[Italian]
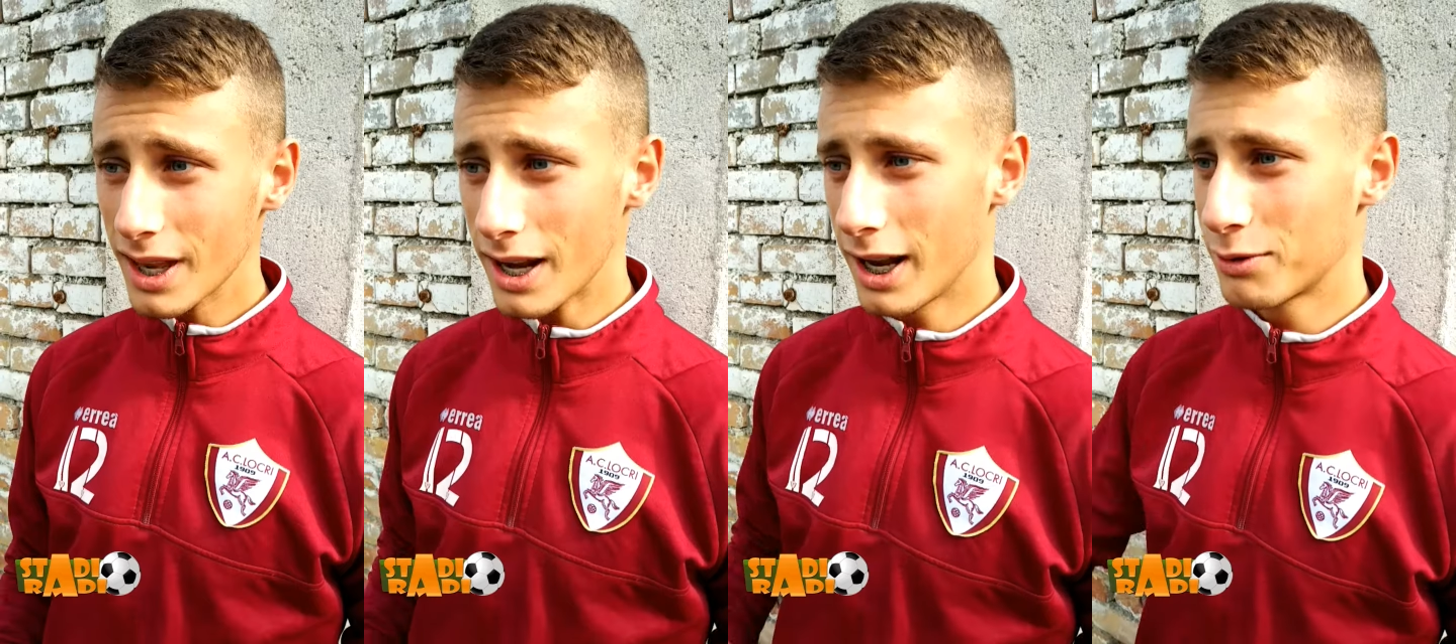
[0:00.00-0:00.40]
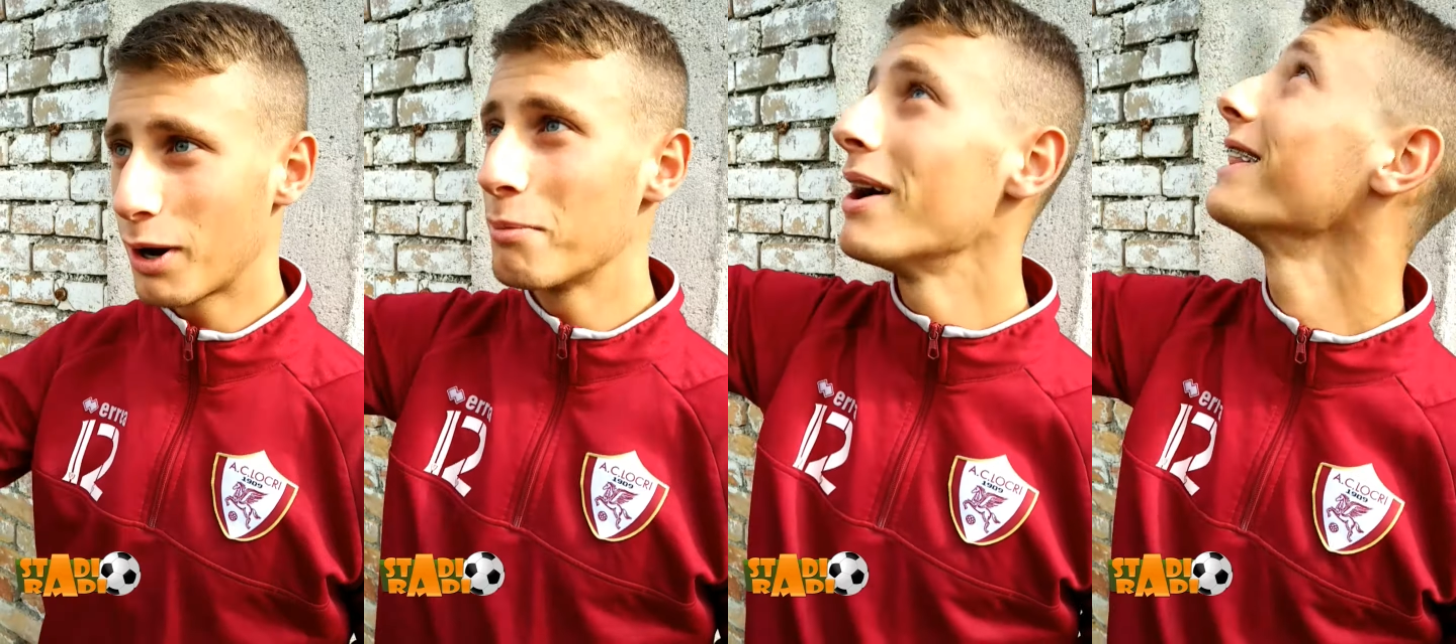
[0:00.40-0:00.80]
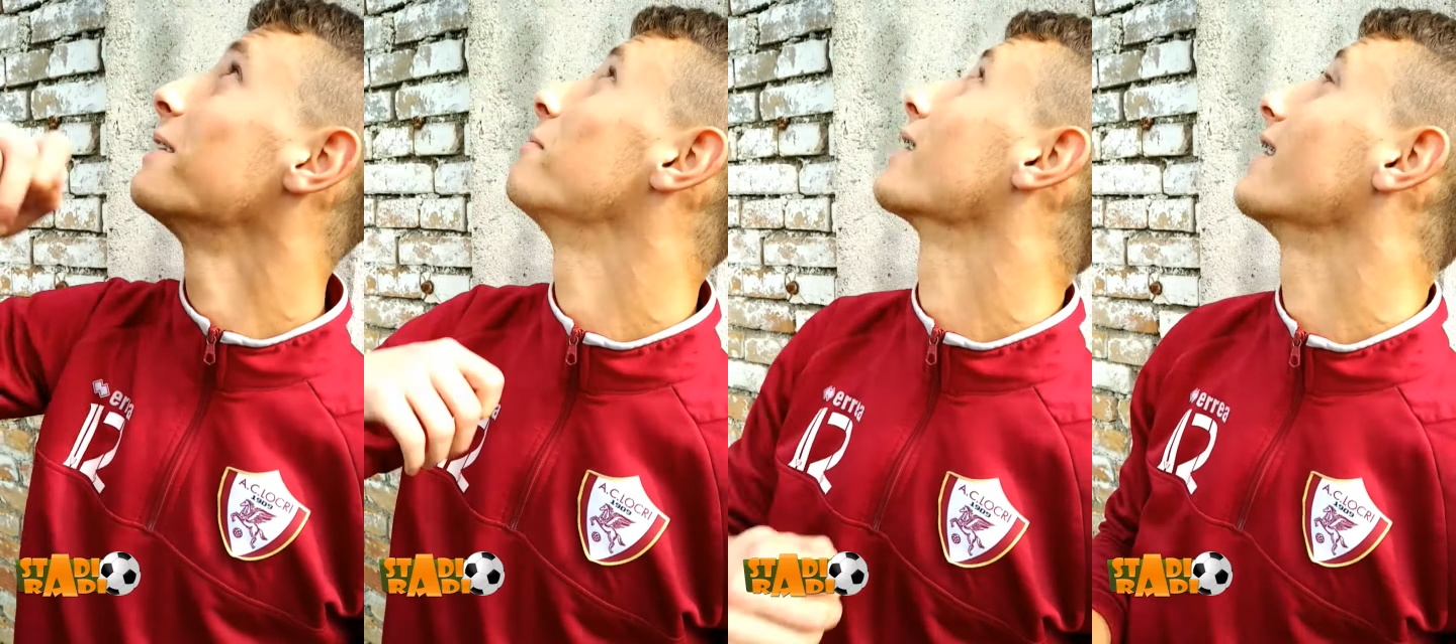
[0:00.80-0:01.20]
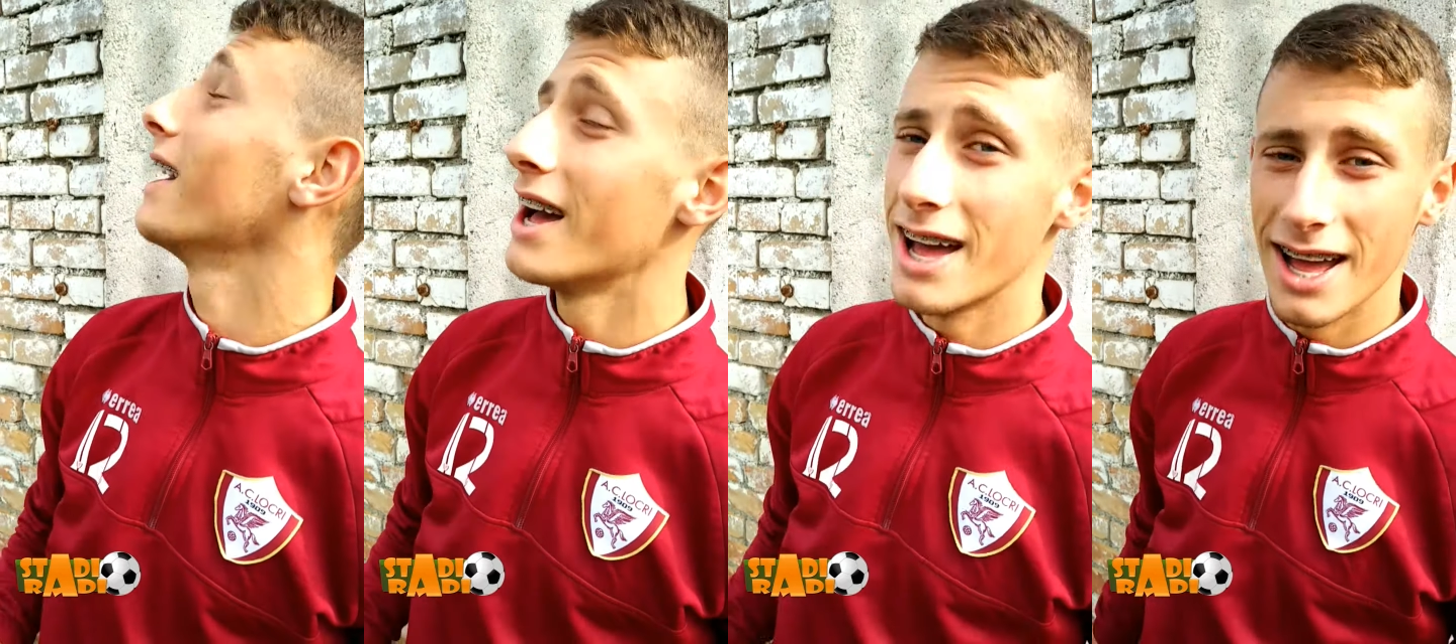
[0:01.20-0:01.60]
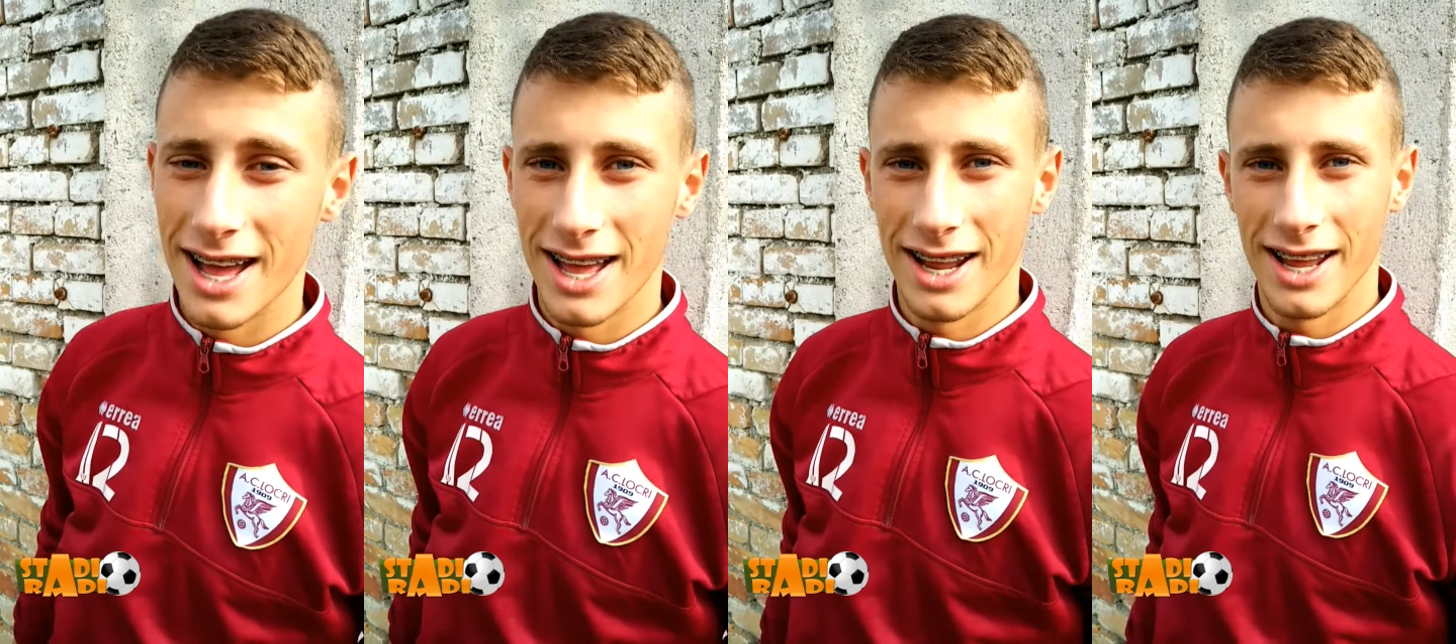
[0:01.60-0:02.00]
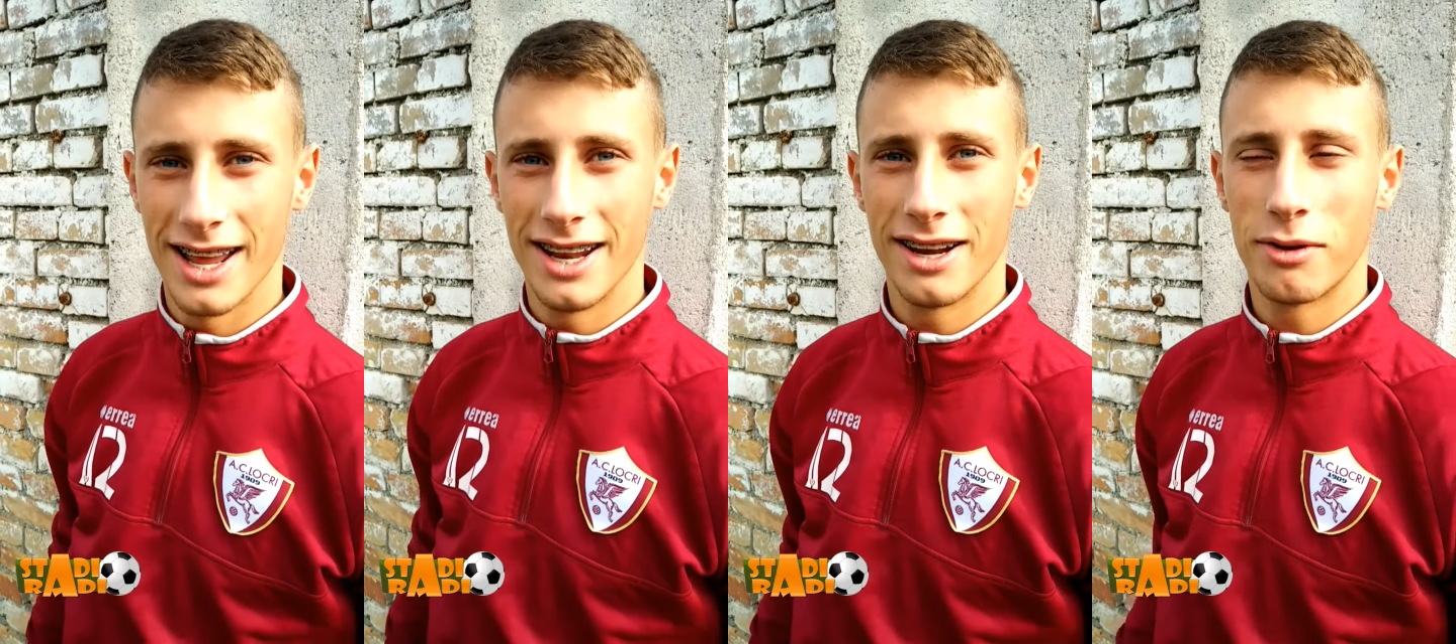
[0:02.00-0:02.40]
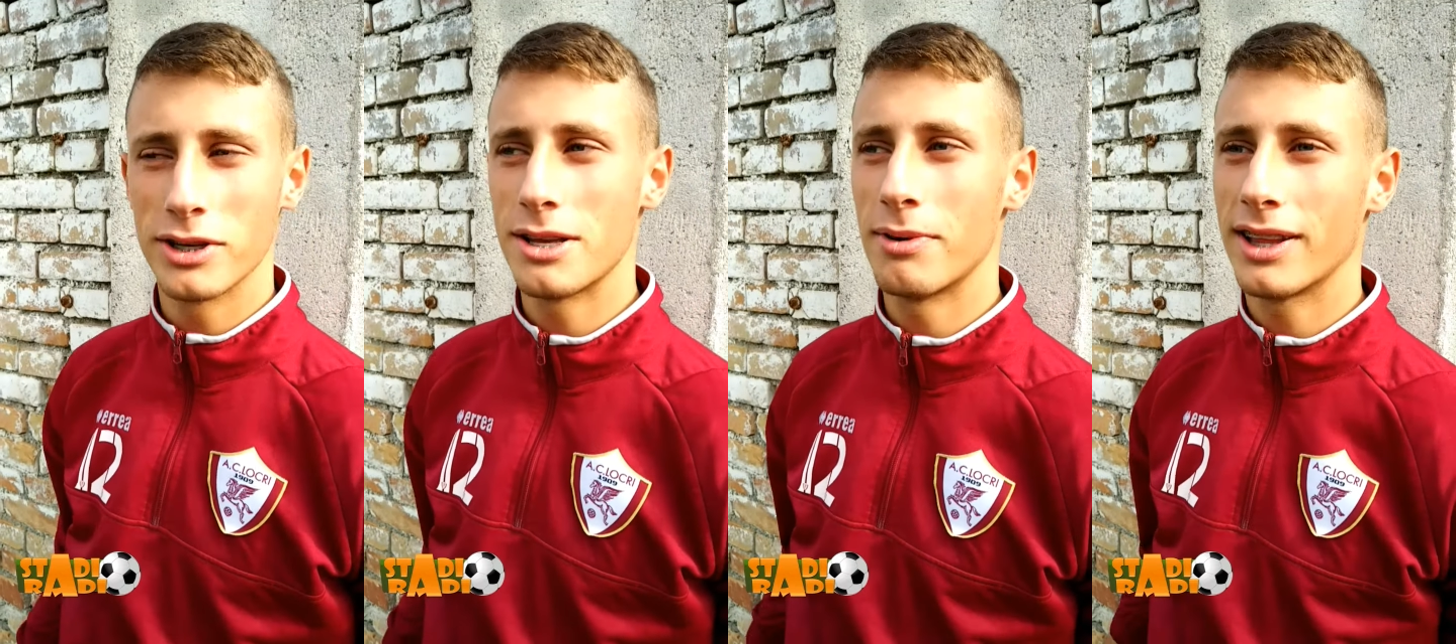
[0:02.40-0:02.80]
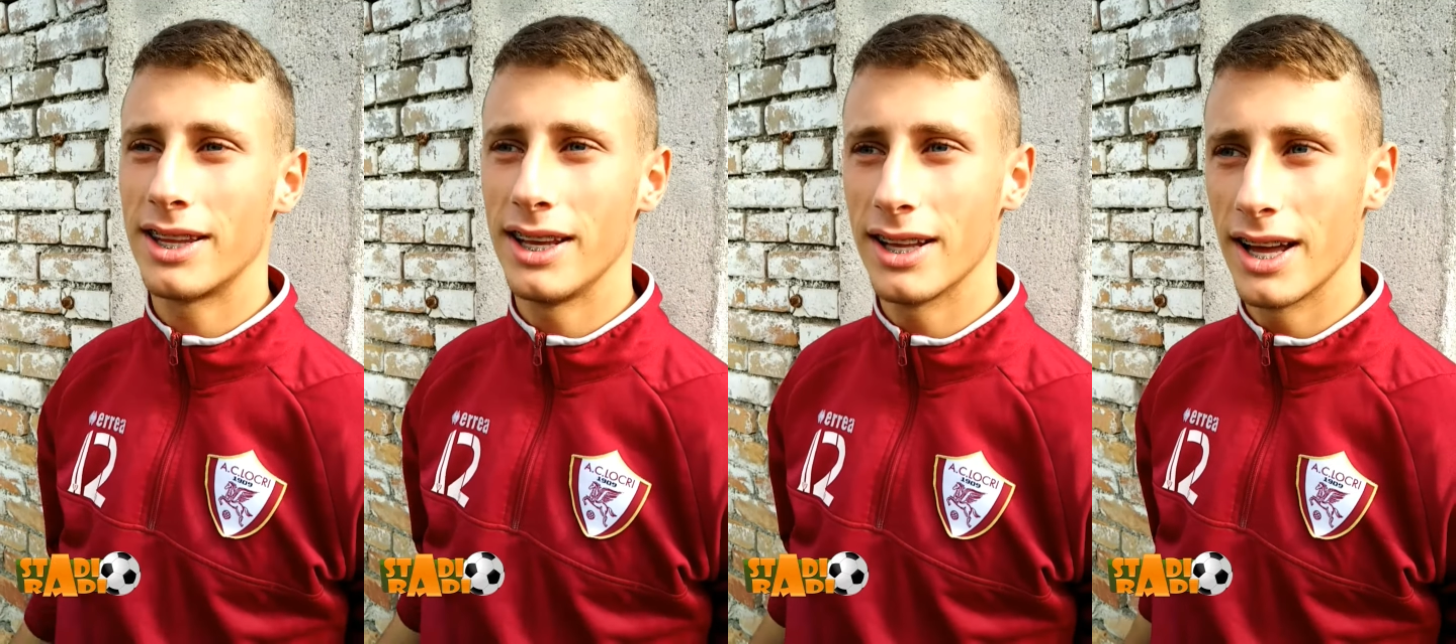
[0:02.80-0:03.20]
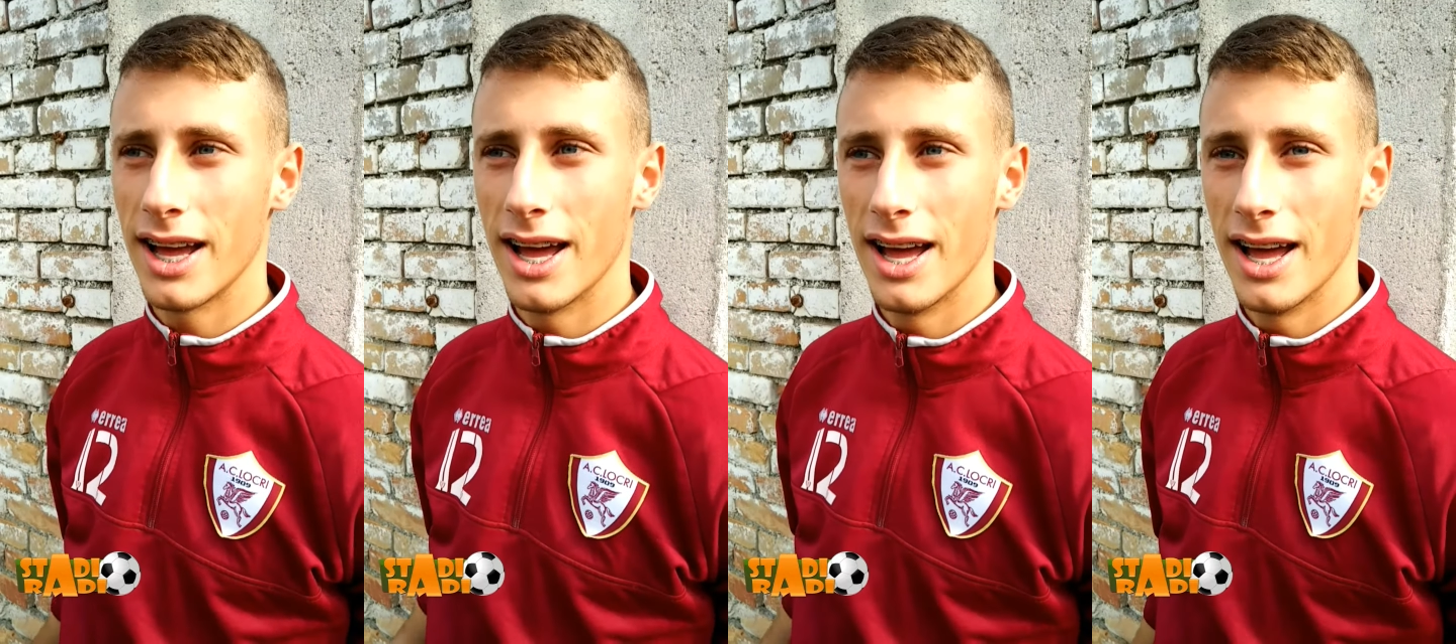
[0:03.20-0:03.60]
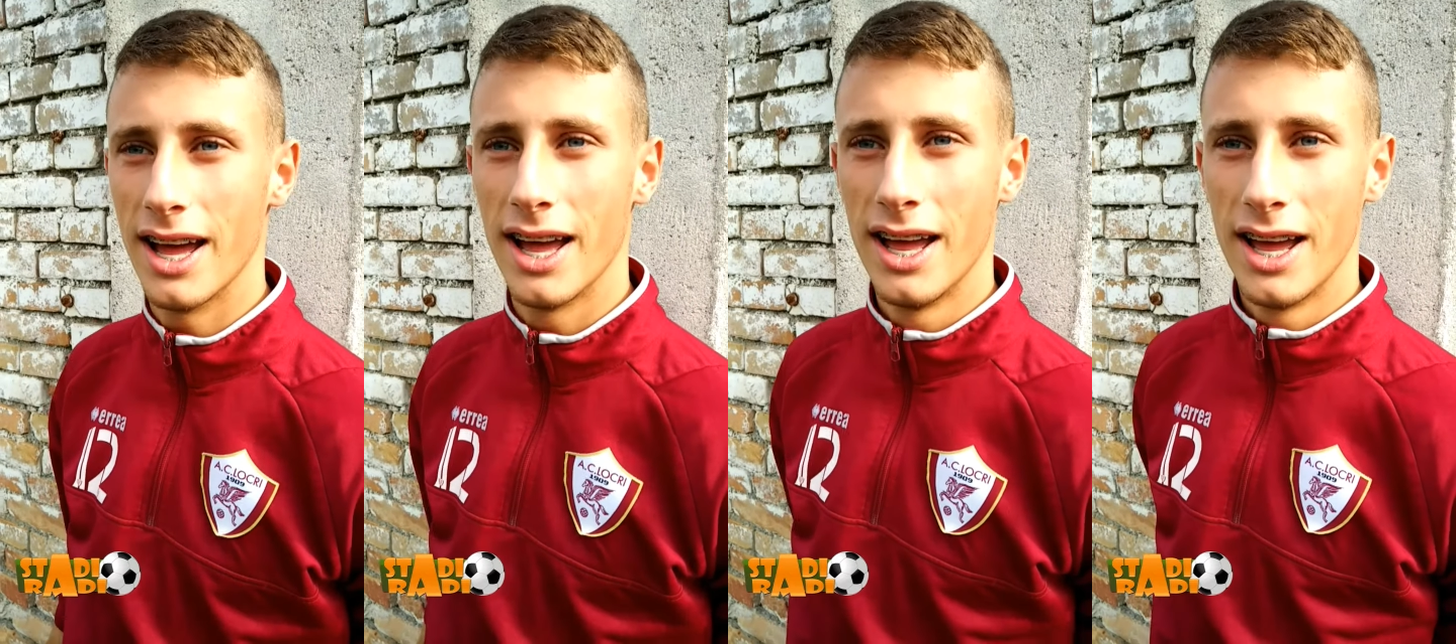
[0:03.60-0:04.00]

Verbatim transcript: Naturalmente perché in queste partite,